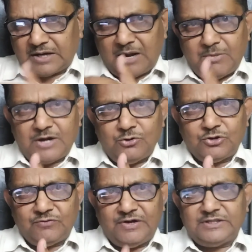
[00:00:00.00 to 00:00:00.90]
ఆ
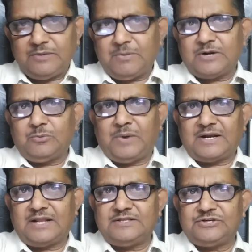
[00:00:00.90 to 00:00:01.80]
గ్రామాల్లోకి వెళితే మనకు
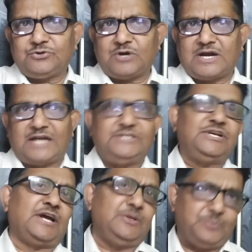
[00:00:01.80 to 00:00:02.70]
బంగ్లాదేశ్ యొక్క
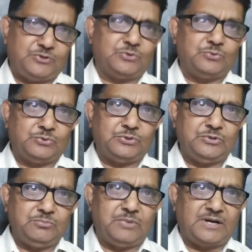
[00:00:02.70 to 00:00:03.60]
కంచె కనిపిస్తూ
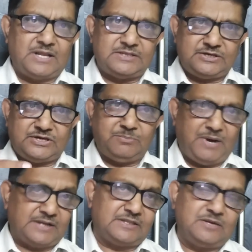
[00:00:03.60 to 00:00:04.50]
ఉంటుంది బంగ్లాదేశ్కి
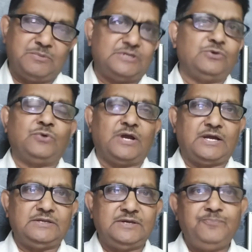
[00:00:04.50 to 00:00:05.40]
భారత్కి మధ్య ఉన్న
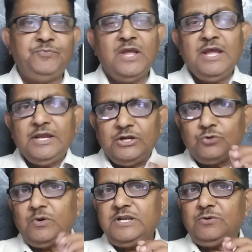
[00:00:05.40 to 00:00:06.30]
కంచె
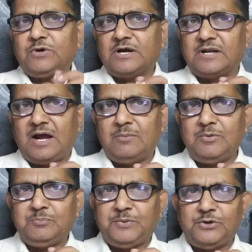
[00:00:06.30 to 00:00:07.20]
ఇటువంటి ఒక
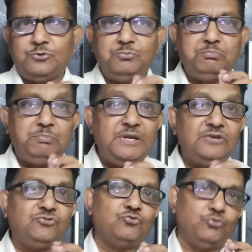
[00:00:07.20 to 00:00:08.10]
గ్రామం పేరు
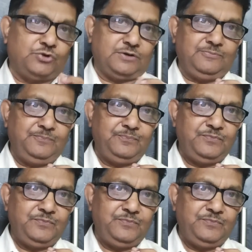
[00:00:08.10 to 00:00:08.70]
బీష్కుట్